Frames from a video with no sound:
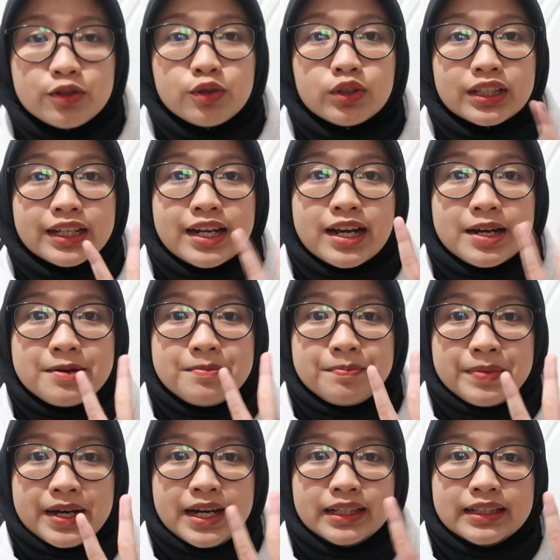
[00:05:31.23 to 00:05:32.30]
Urutan yang
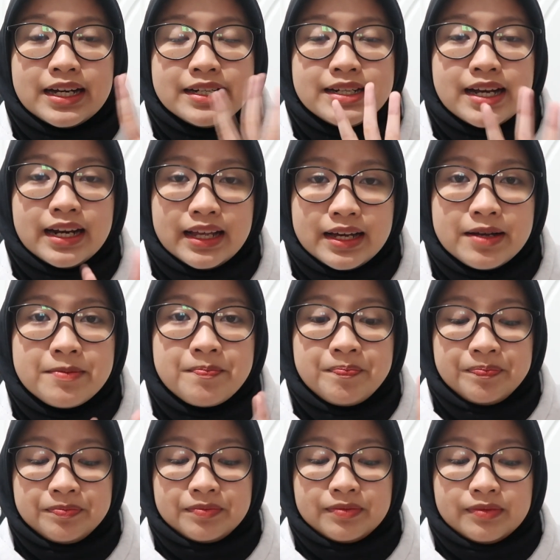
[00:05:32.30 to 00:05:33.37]
keempat adalah
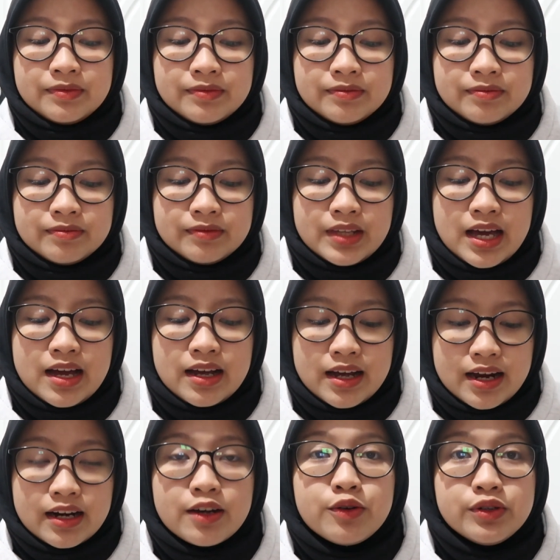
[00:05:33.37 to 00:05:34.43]

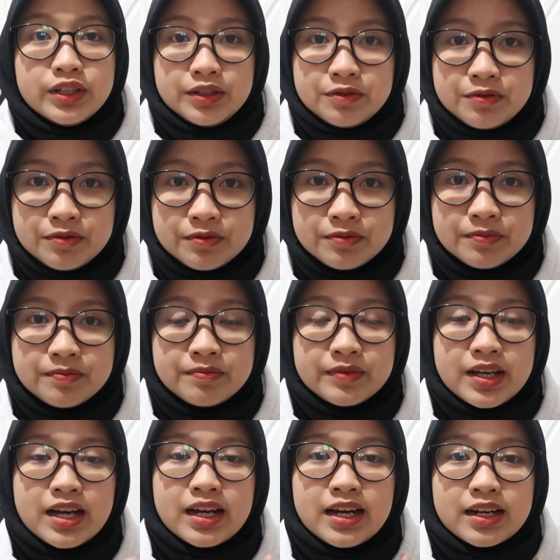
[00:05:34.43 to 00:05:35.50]
Angkara Unif.
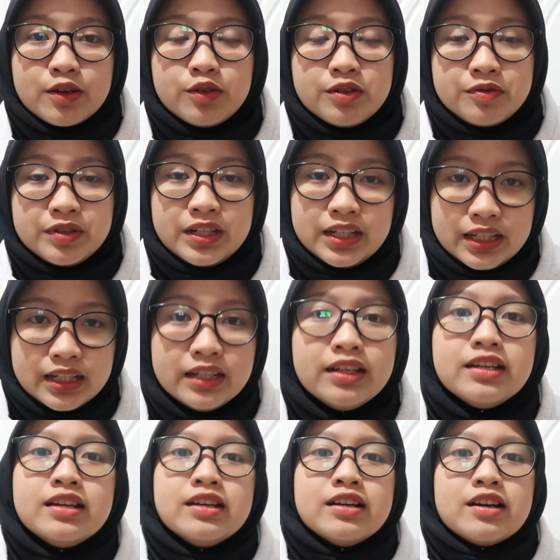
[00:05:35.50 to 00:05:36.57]
Angkara Unif
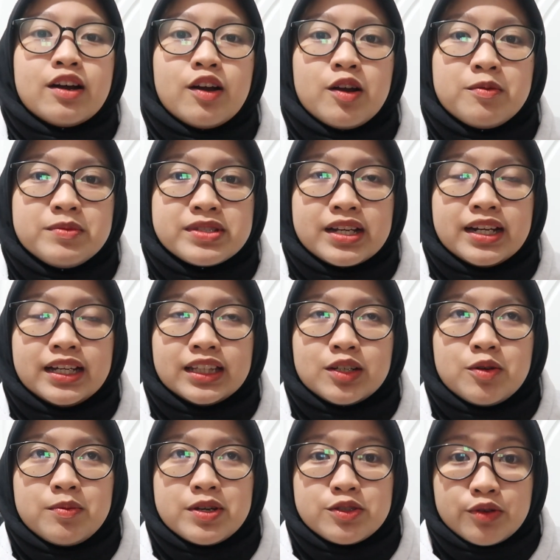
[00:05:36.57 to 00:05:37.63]
ini kalau misalnya
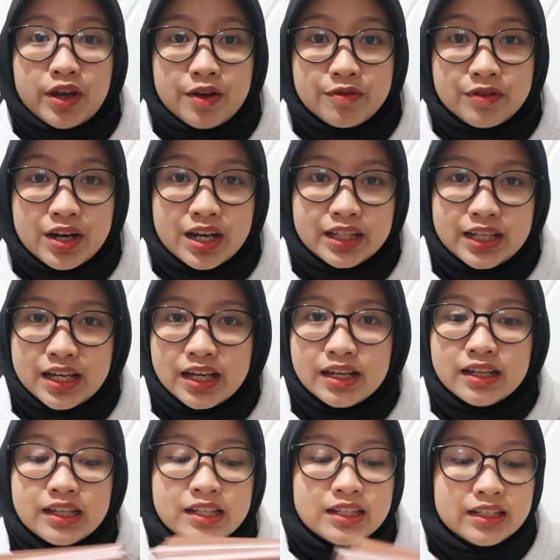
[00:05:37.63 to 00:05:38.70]
kita mau masuk
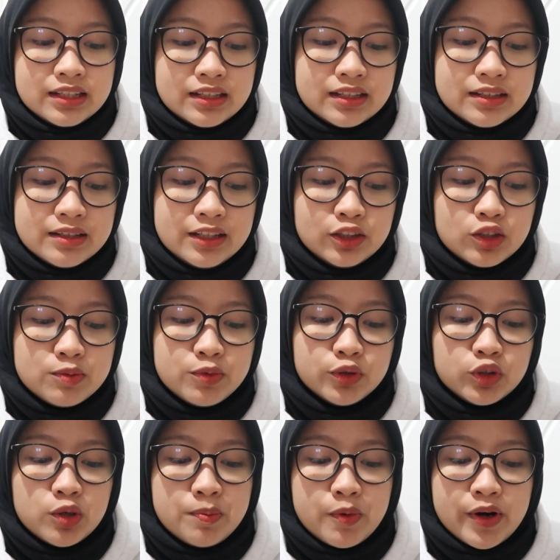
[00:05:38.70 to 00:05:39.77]
FK-nya itu
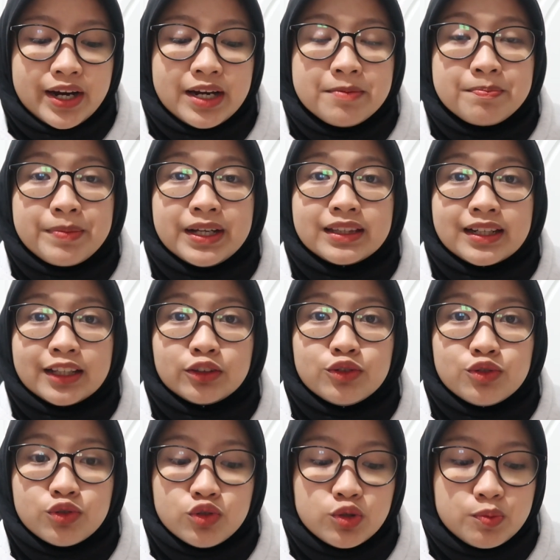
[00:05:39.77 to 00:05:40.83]
butuh poin
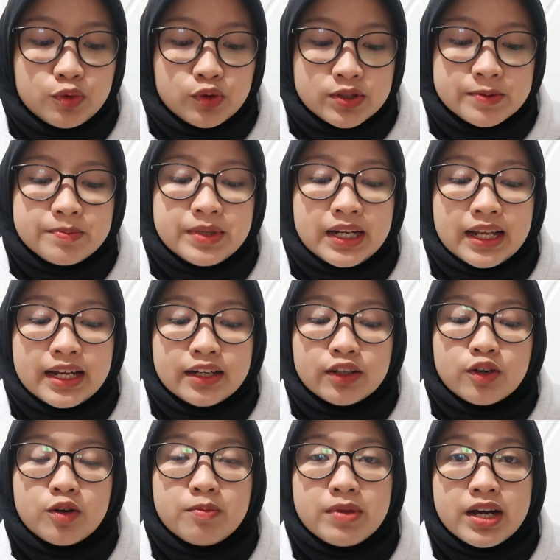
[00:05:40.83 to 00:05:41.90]
479,00367.